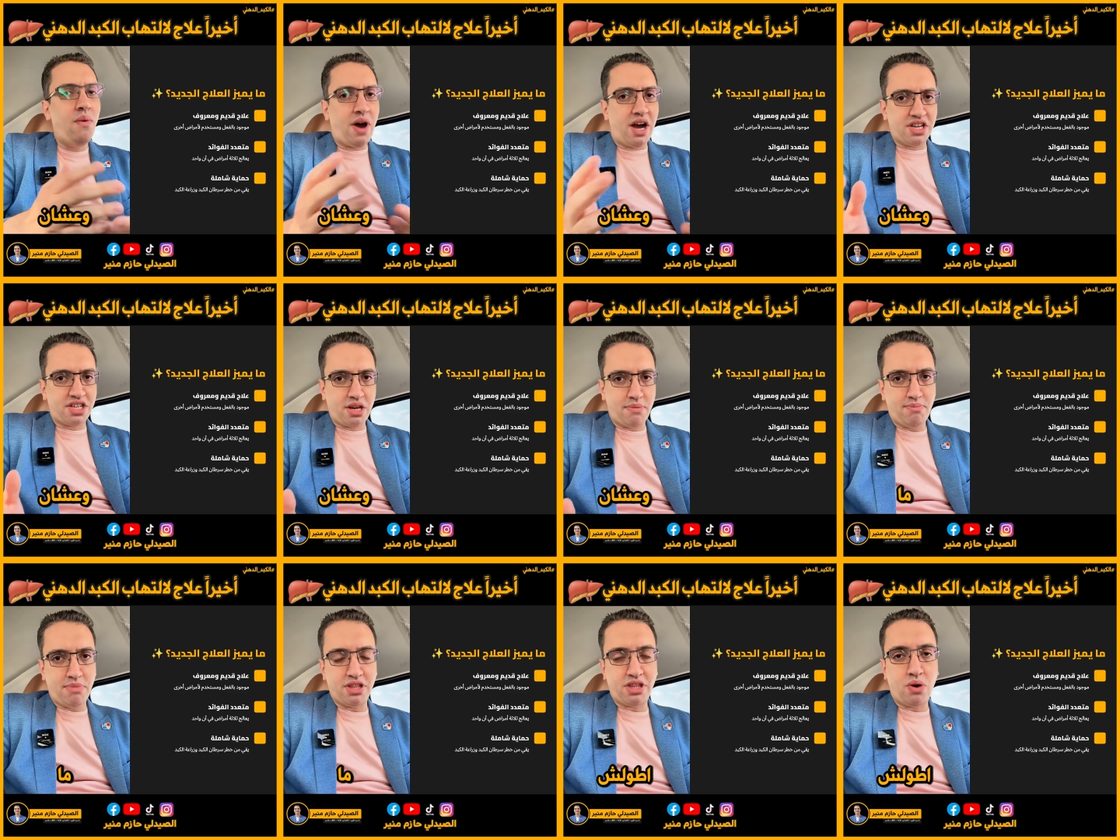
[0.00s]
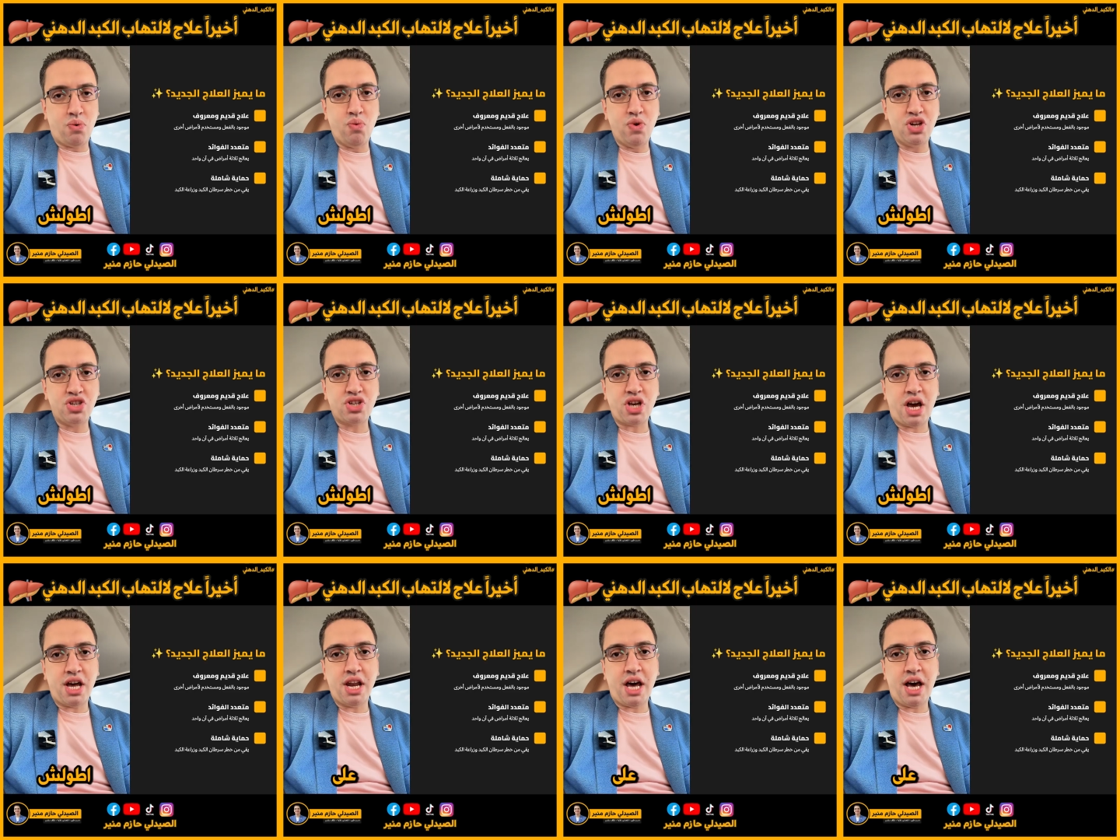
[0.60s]
وعشان ما
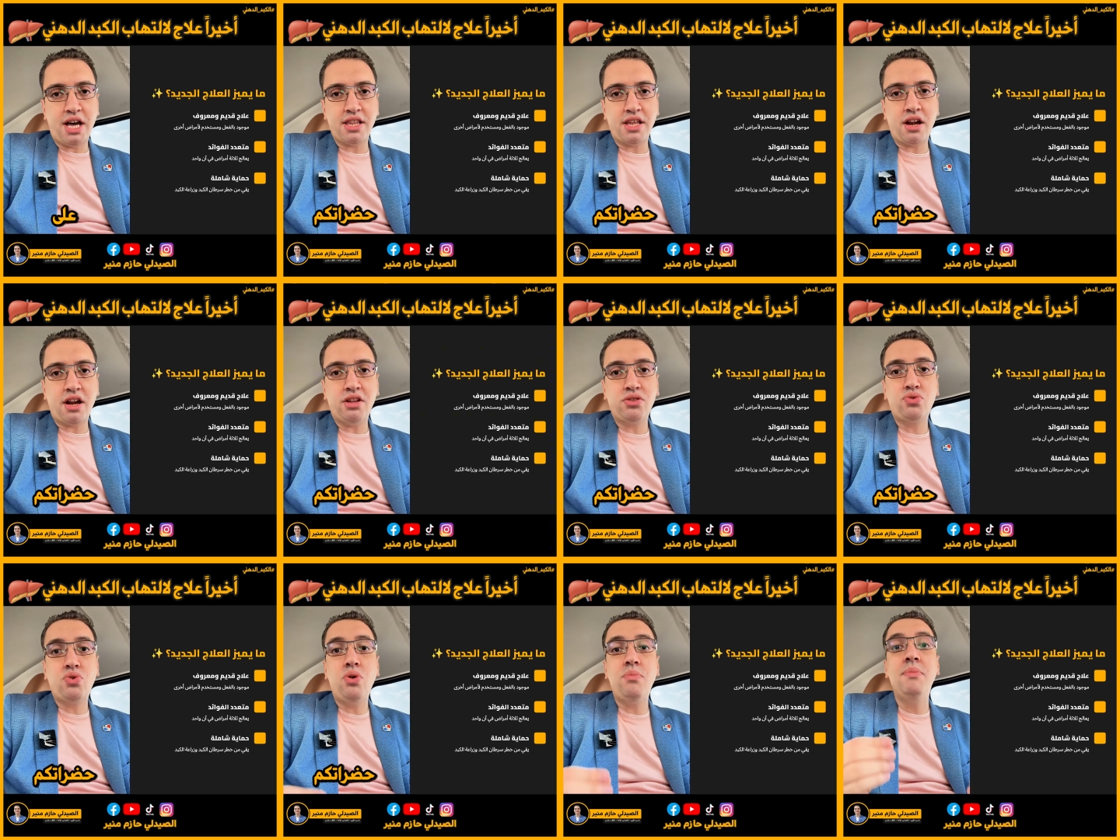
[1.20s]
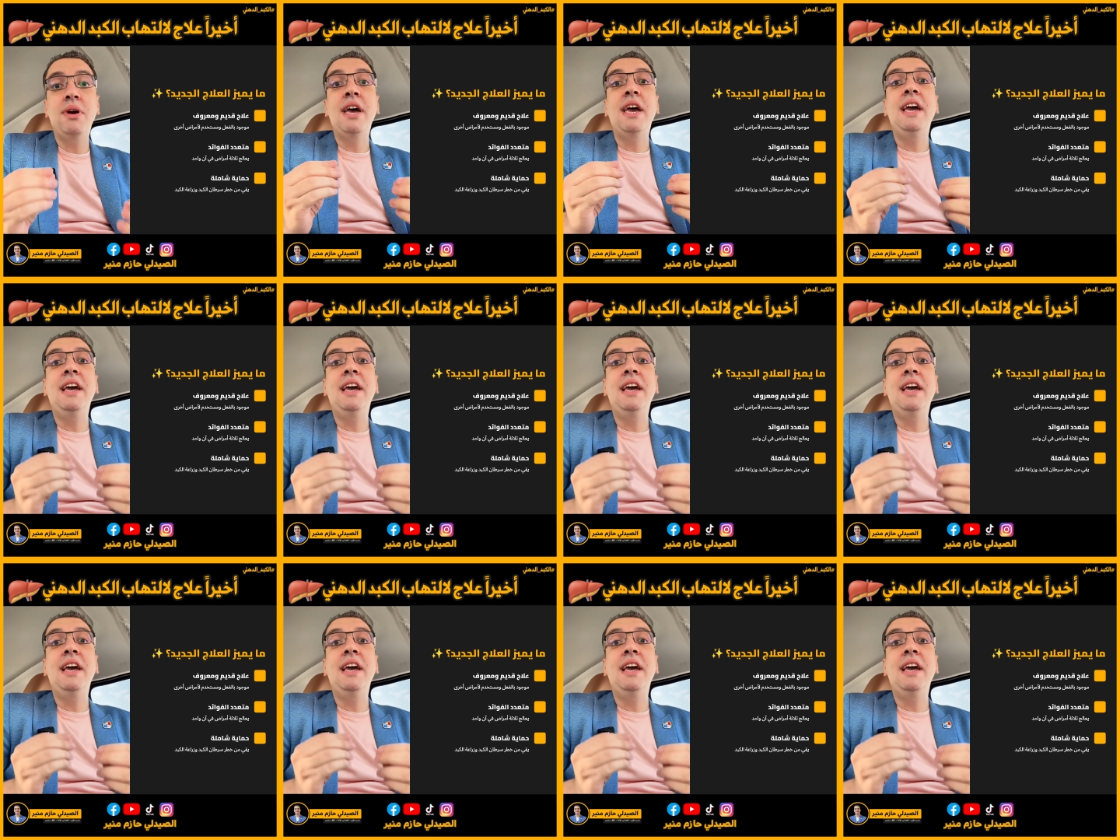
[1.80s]
أطولش على حضراتكم